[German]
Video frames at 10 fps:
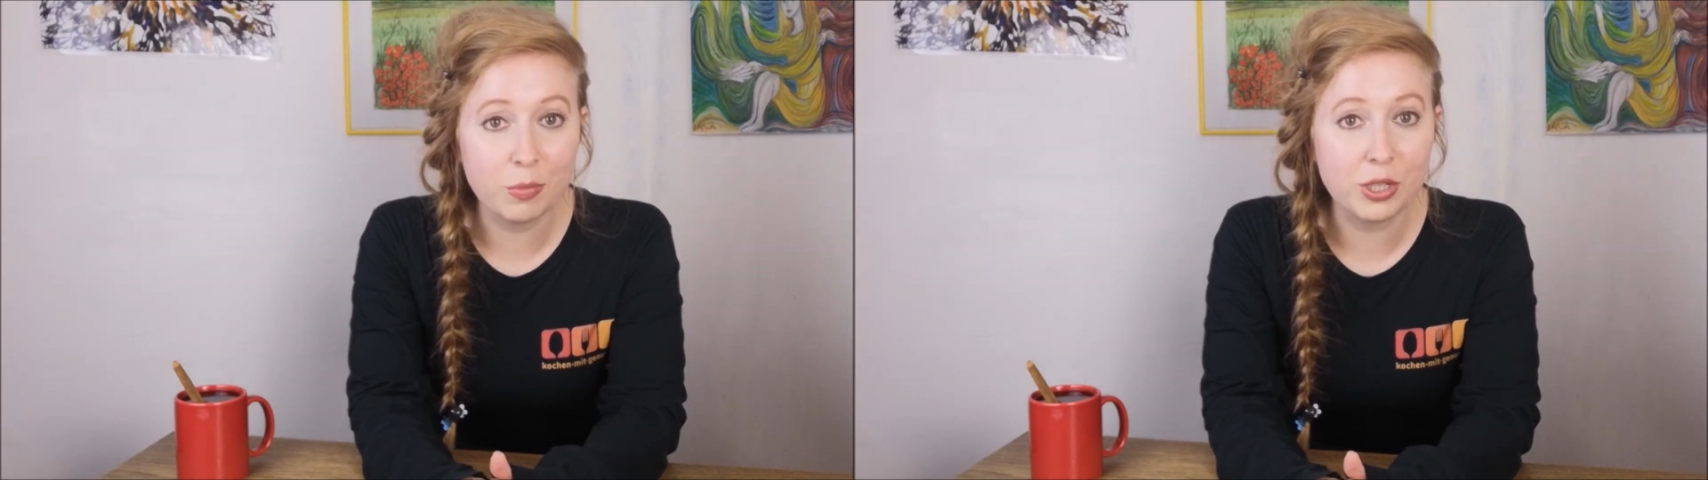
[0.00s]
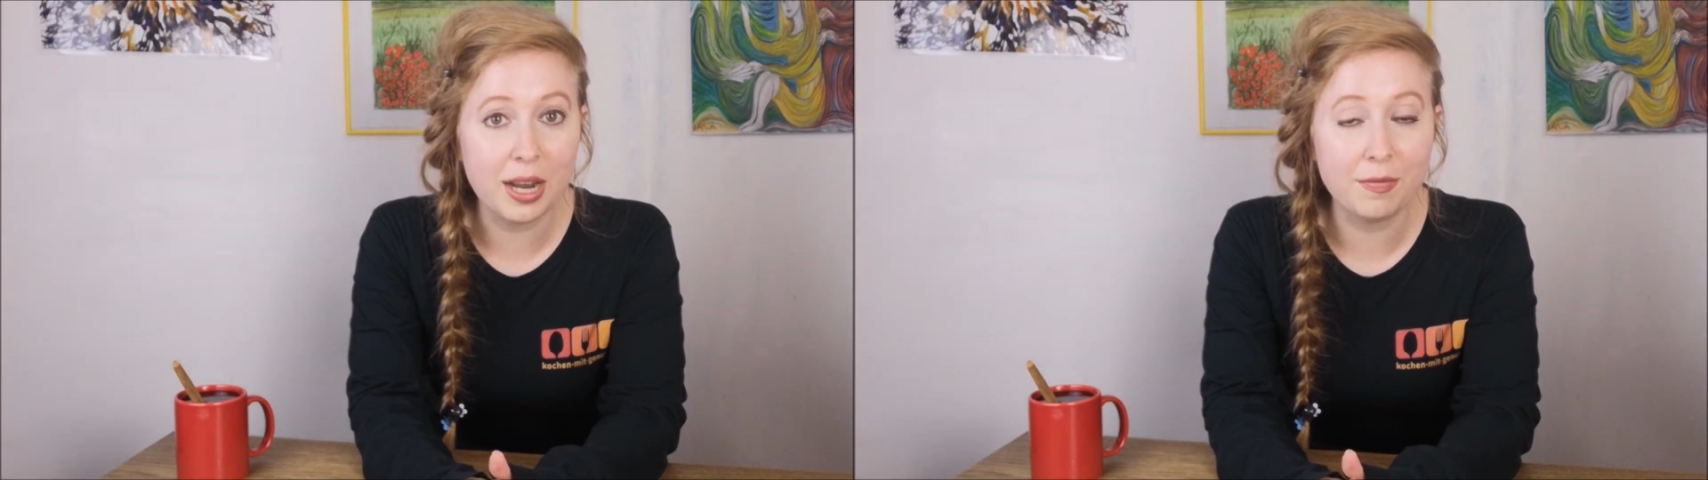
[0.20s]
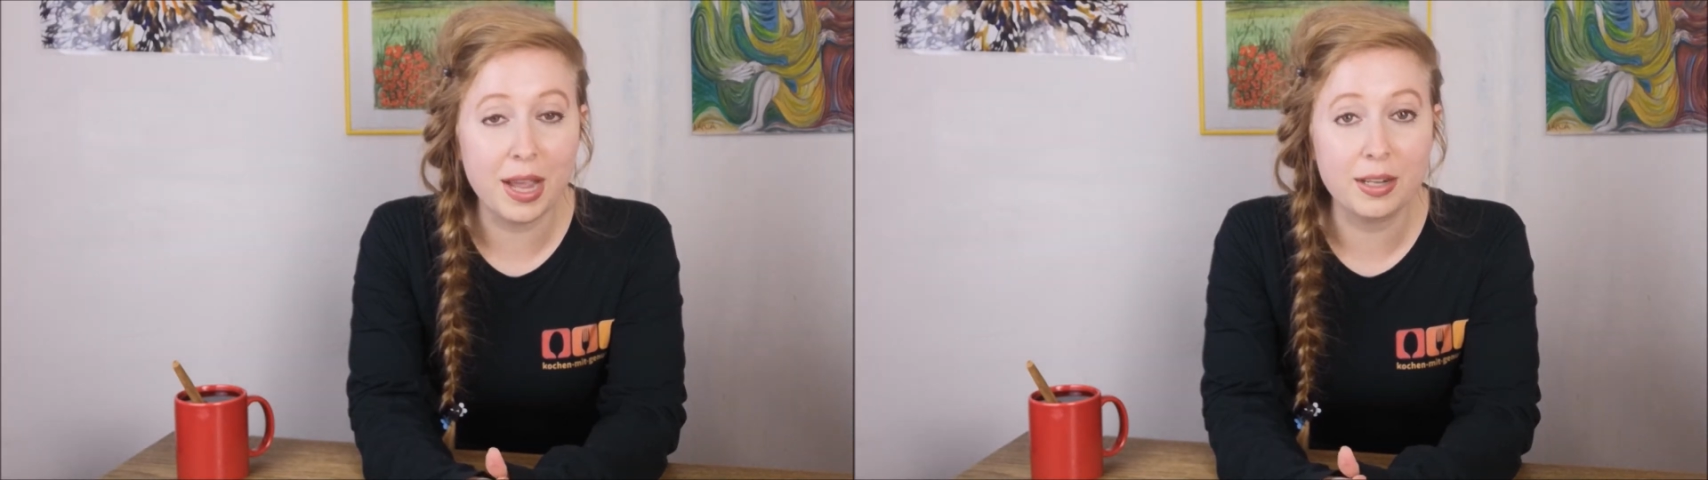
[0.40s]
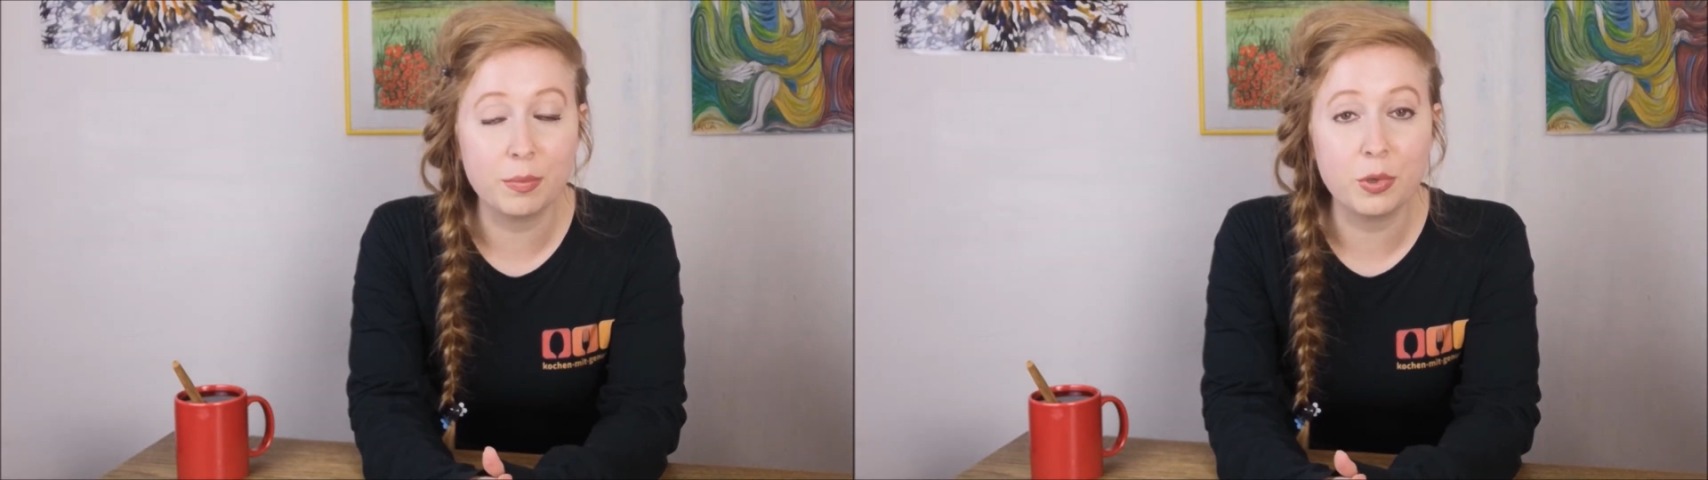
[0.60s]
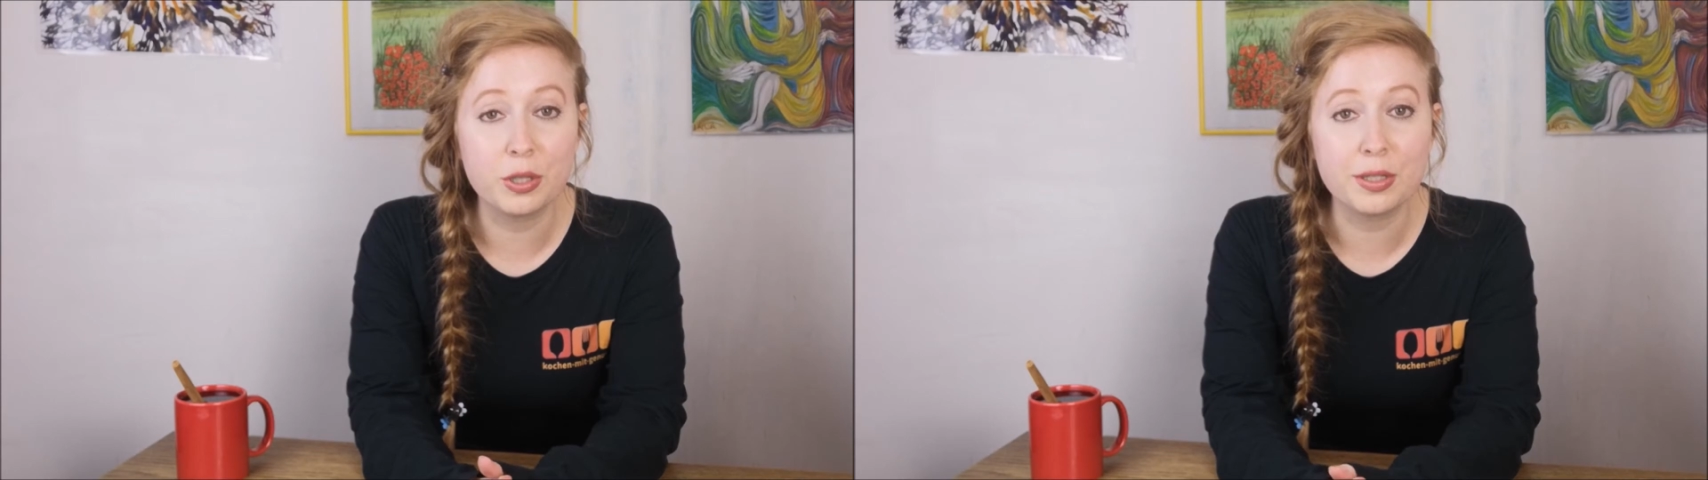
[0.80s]
Modell
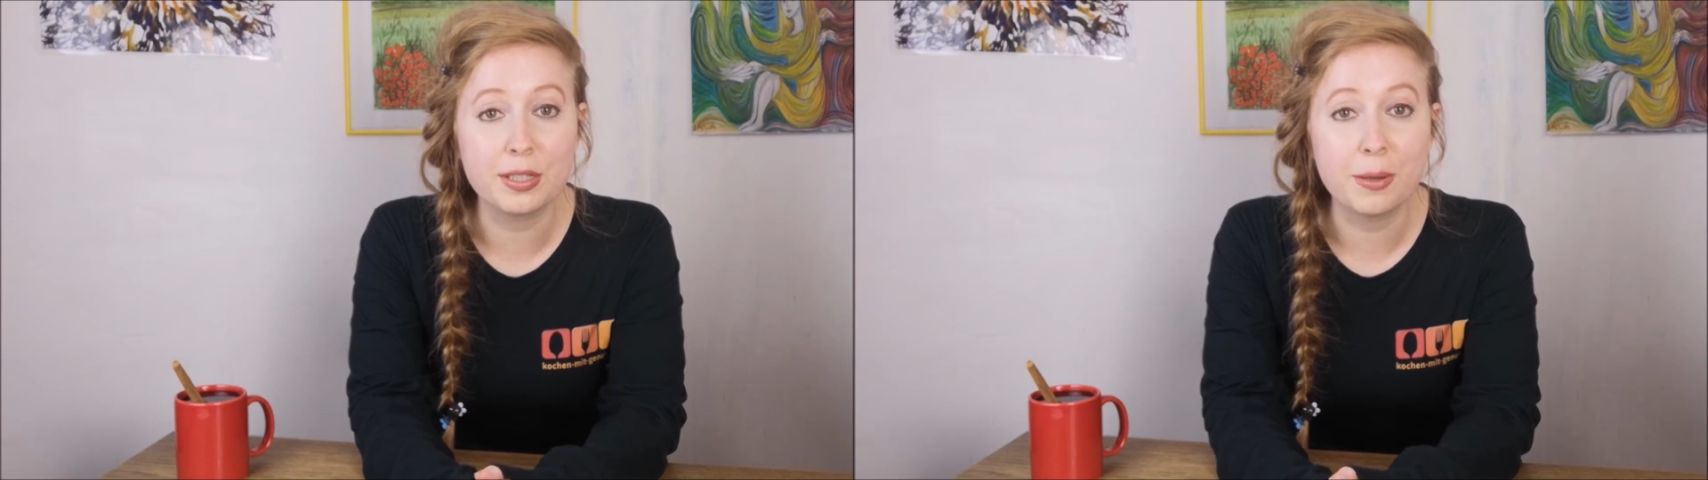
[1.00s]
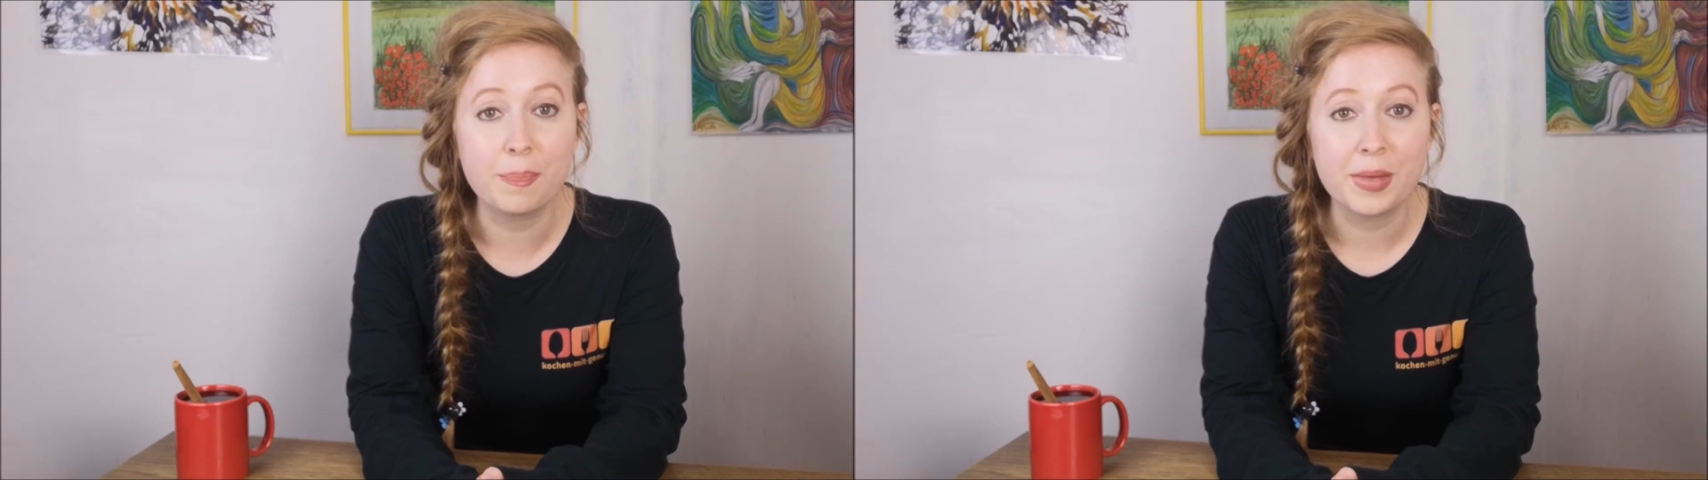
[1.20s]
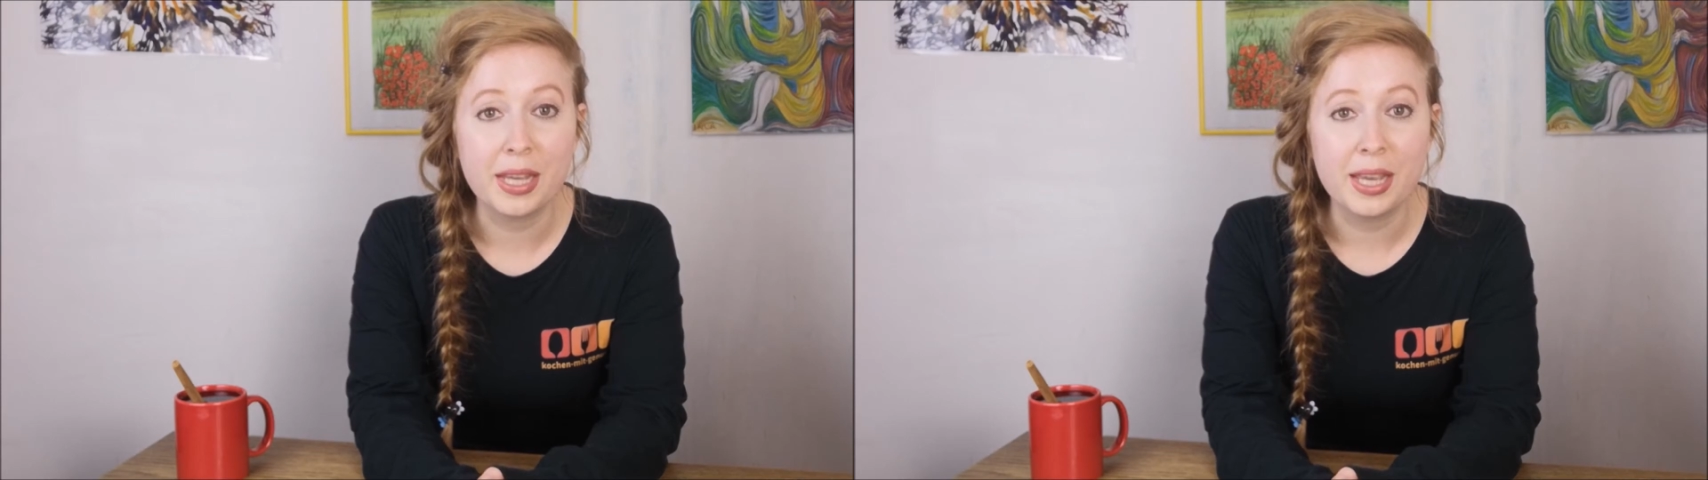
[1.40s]
wählen müsst